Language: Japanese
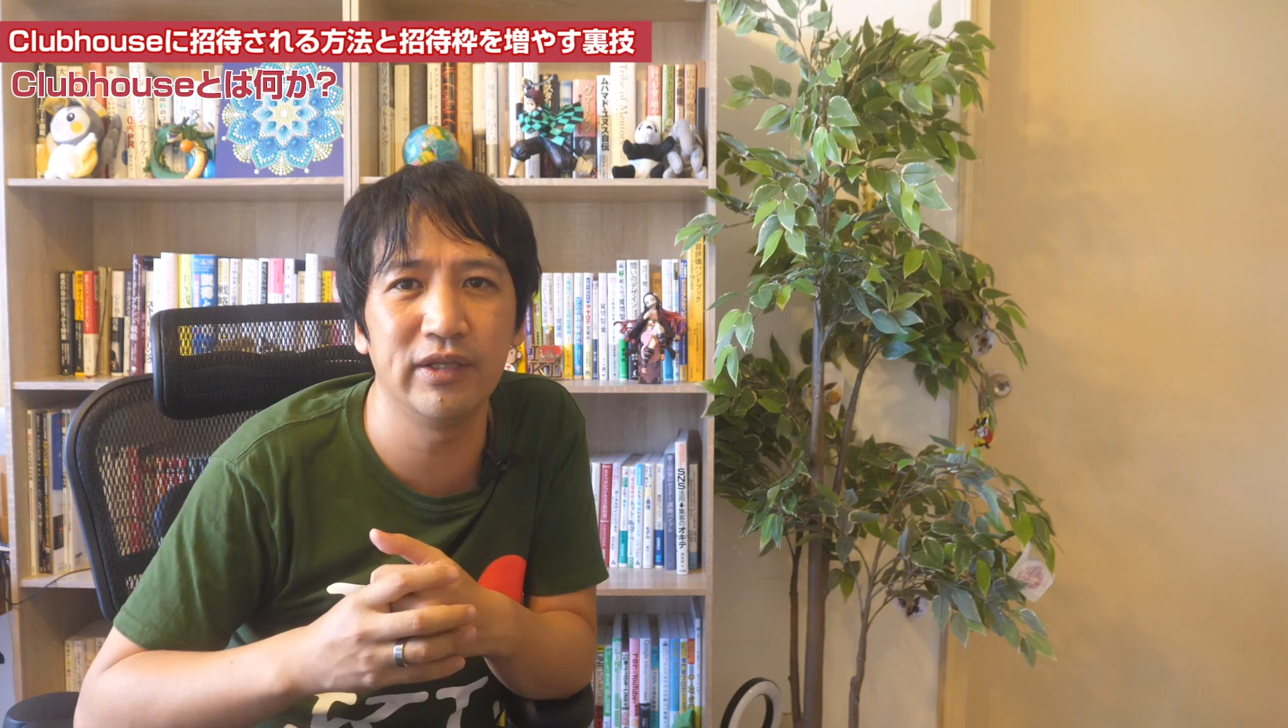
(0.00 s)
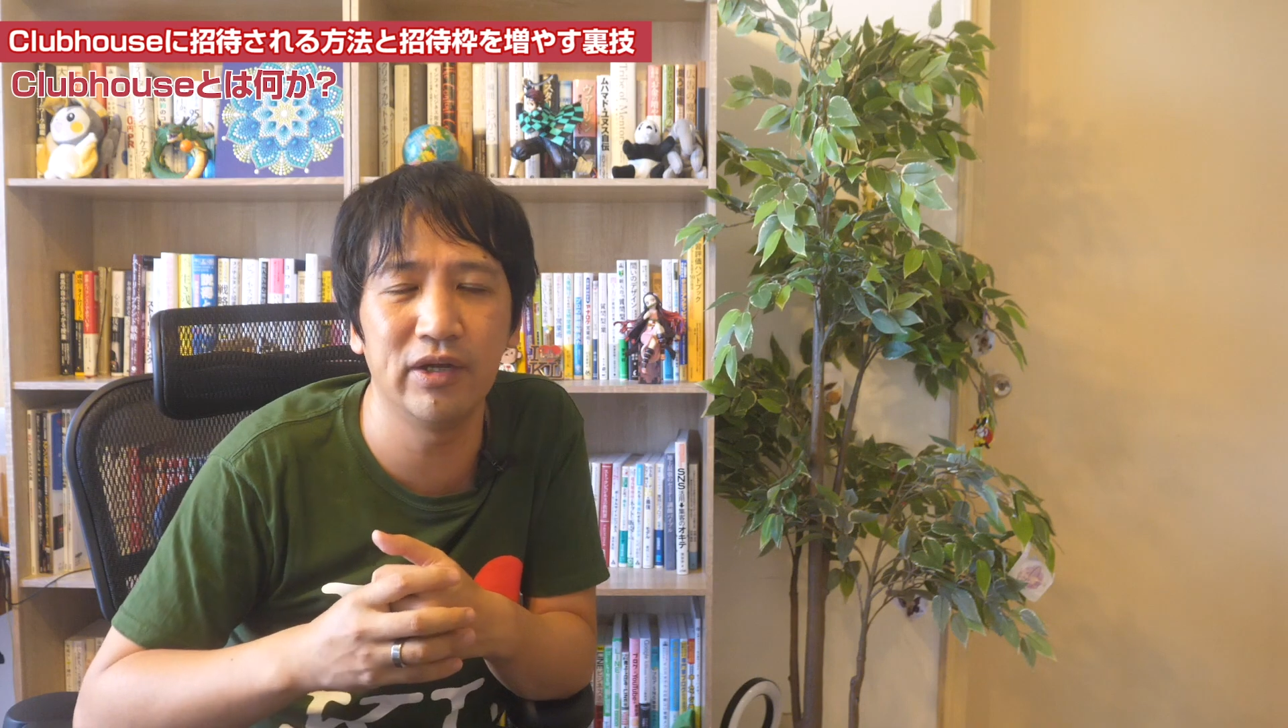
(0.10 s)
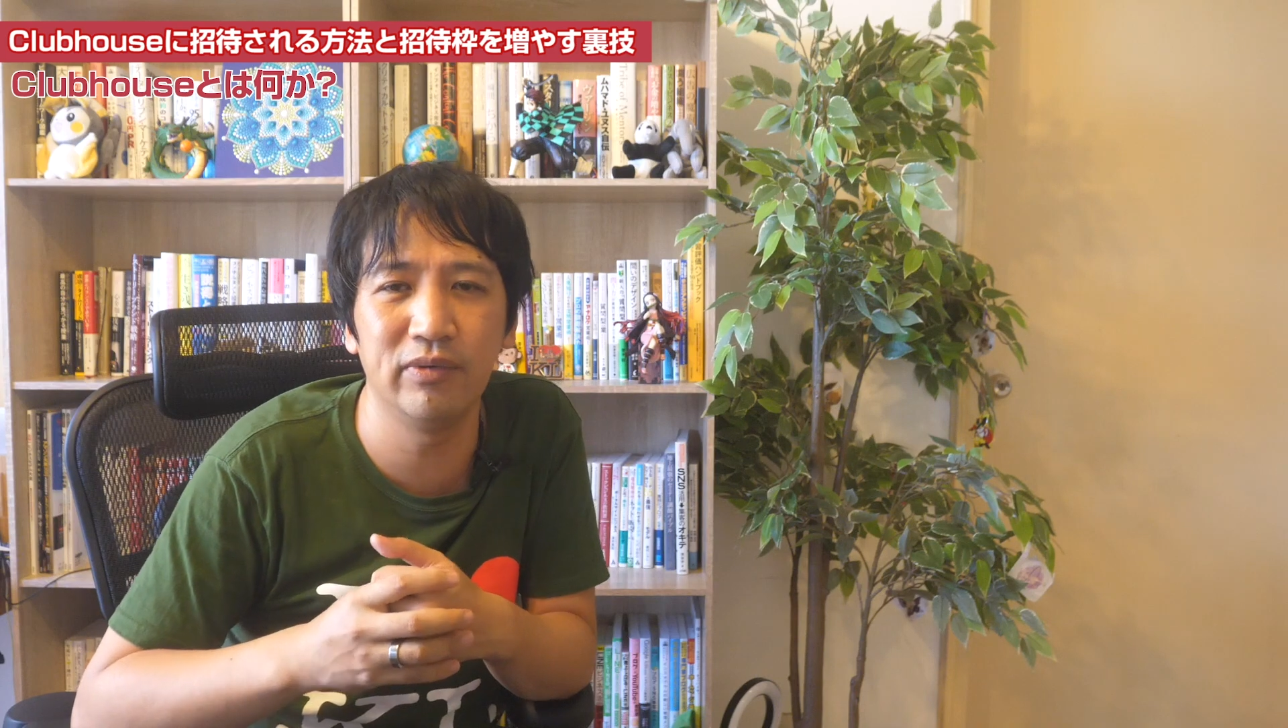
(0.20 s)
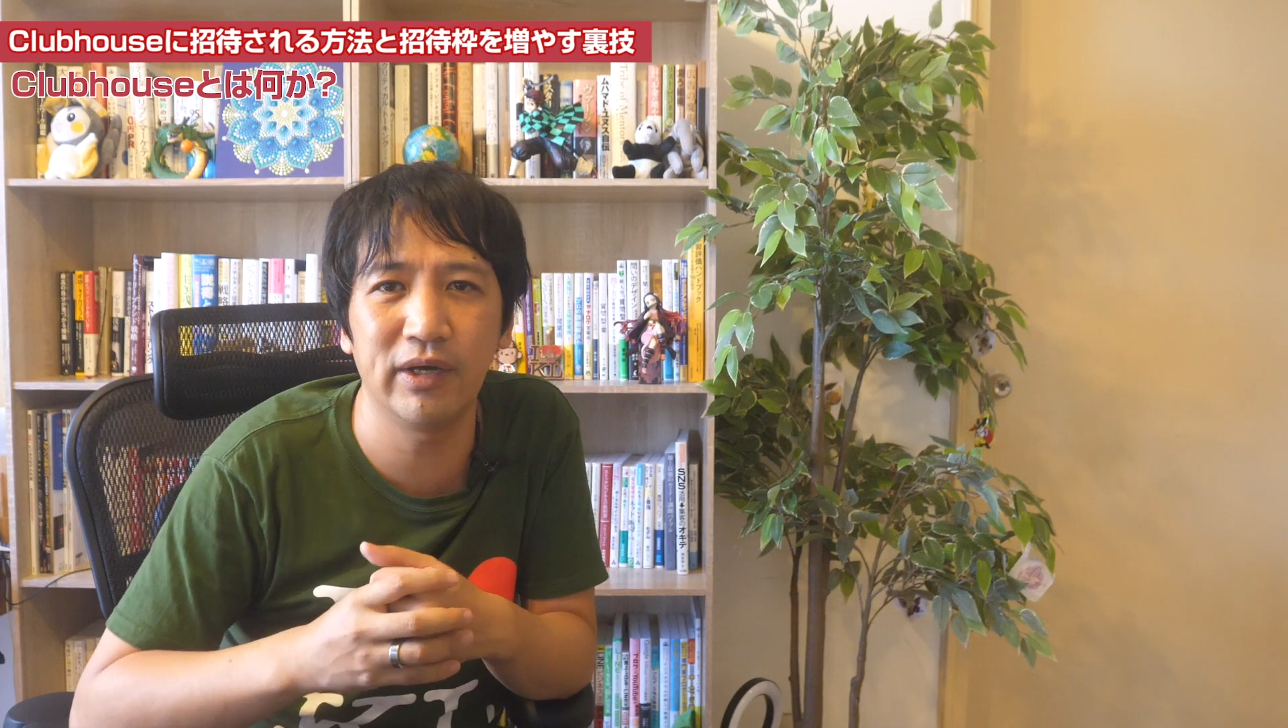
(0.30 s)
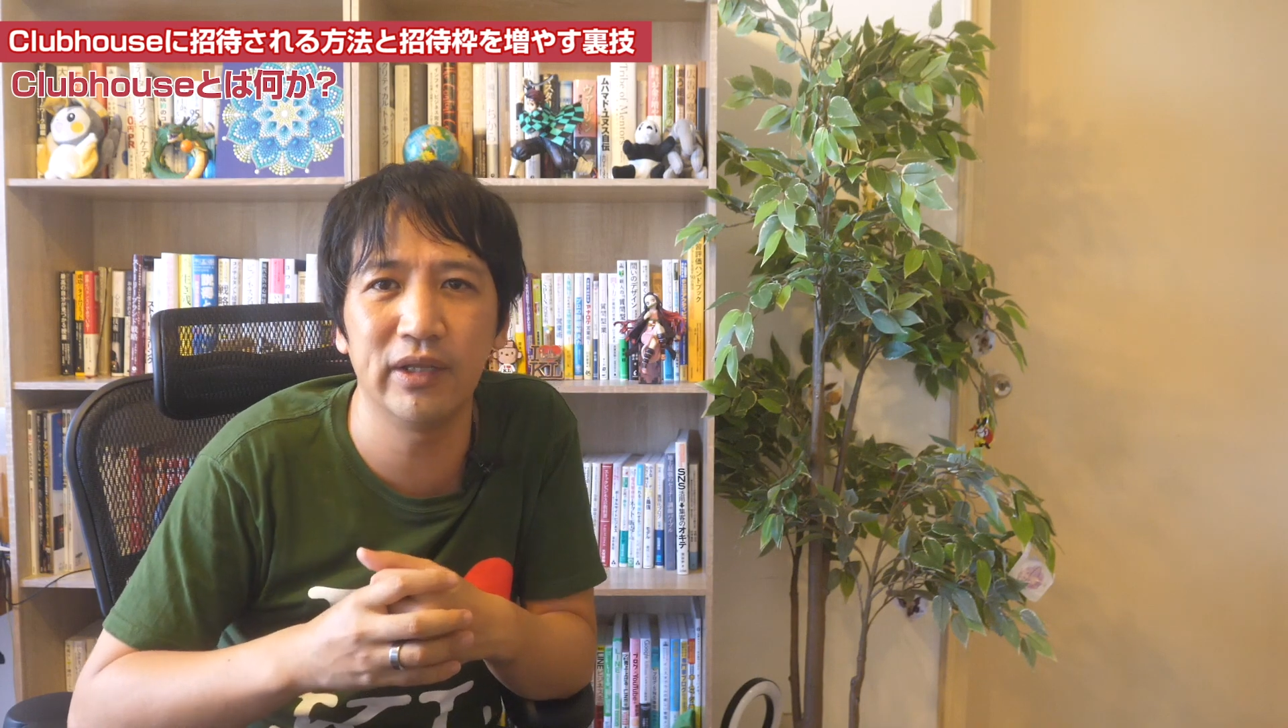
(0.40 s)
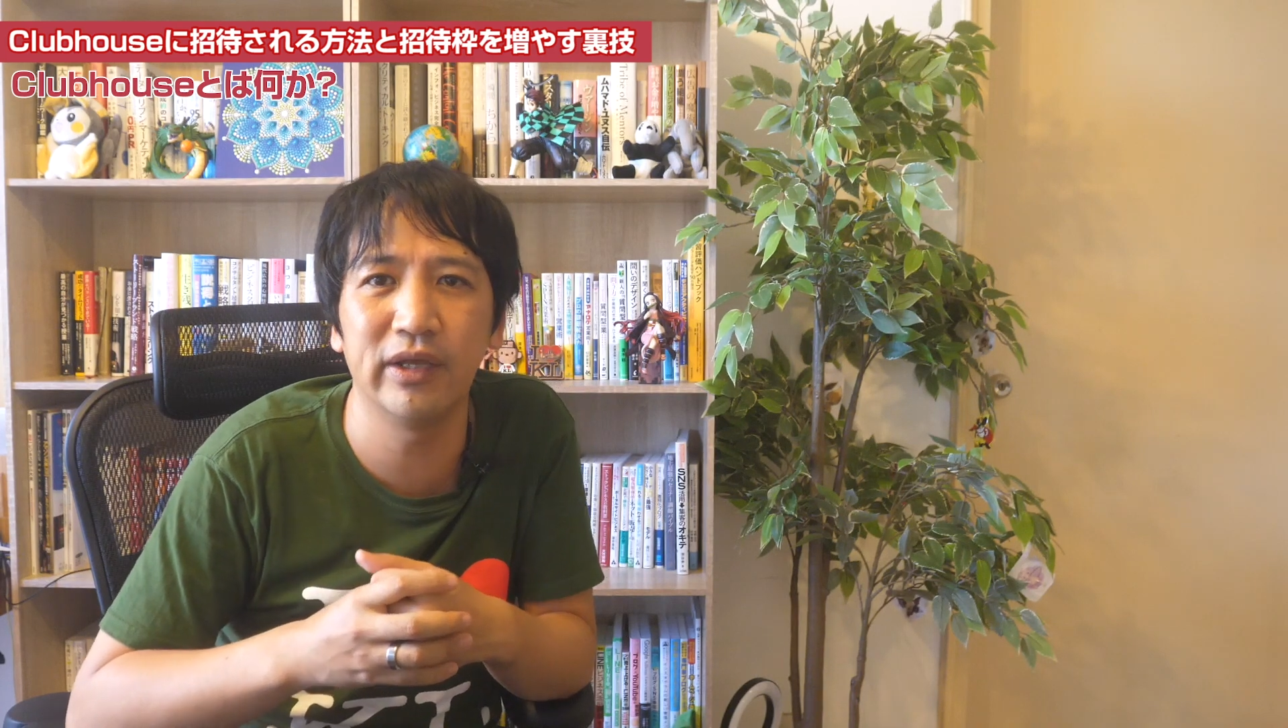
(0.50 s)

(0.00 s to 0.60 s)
になるわけ